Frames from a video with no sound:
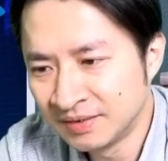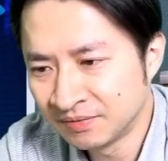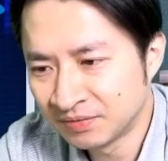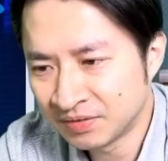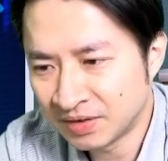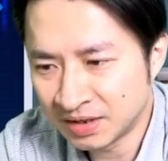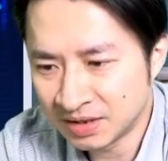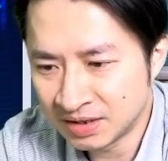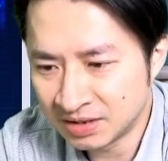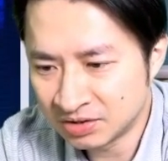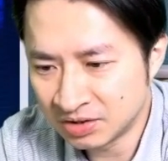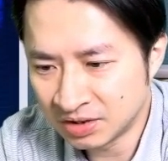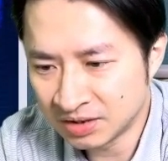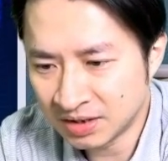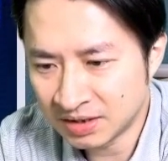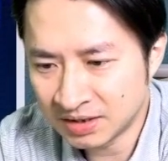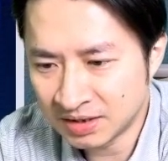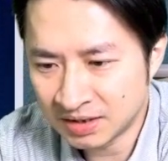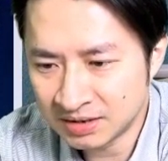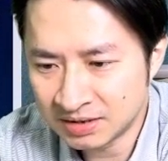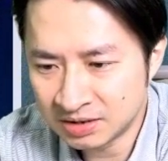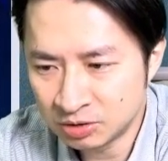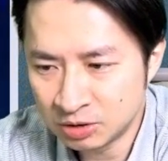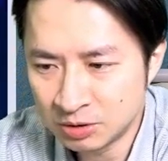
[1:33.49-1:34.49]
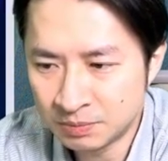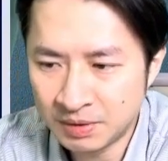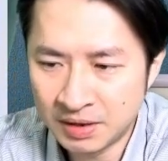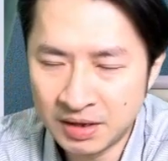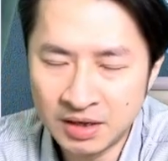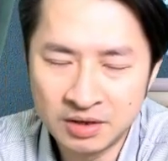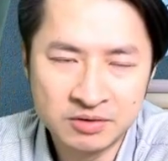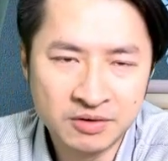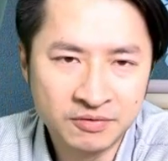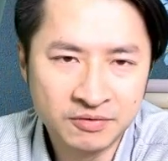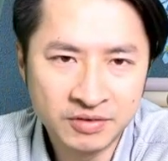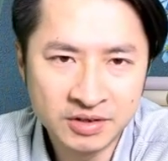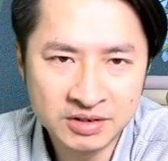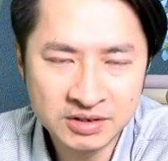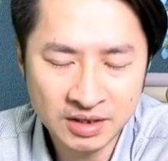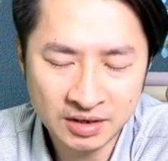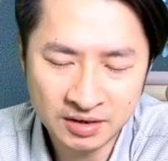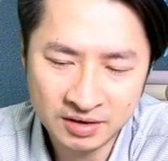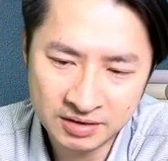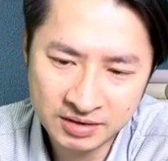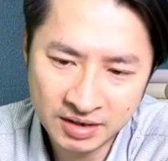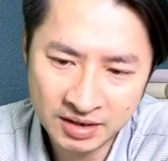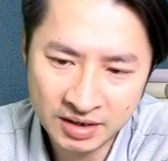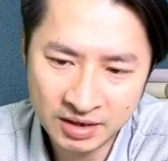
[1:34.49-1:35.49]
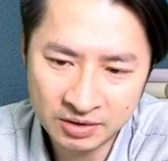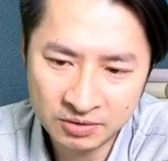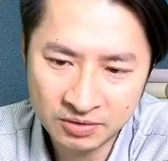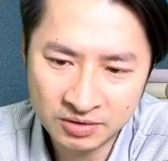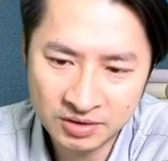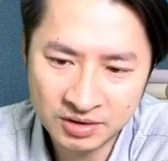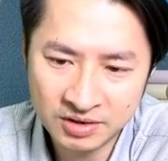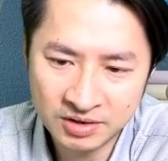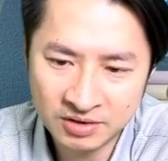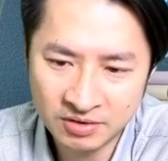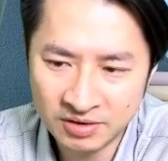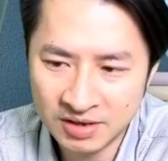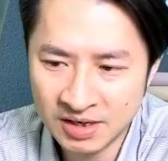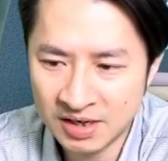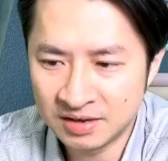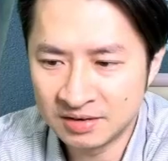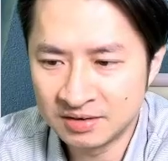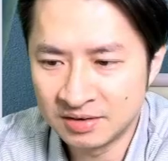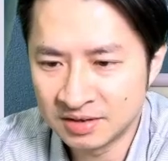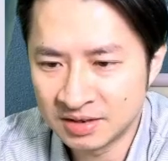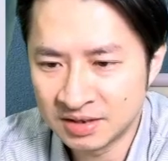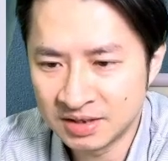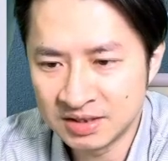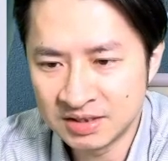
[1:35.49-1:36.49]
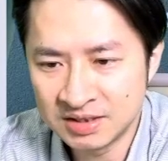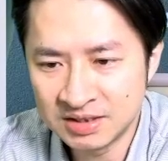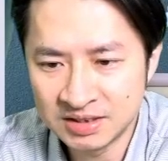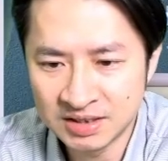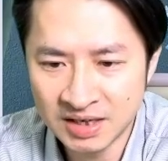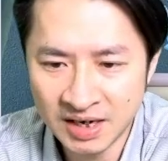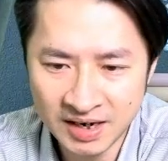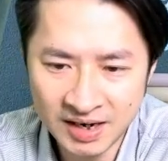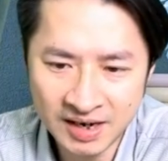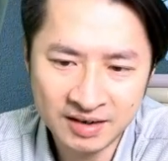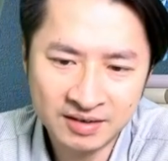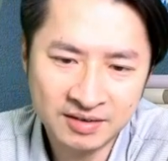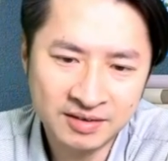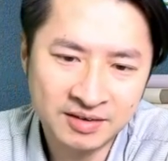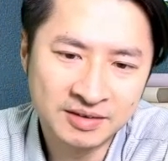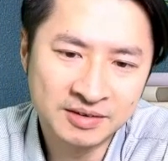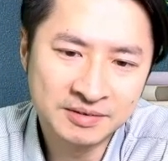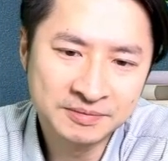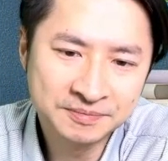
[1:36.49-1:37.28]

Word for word: 那也希望大家持续帮海豚分享哦，让海豚的流量哦可以起来了哦。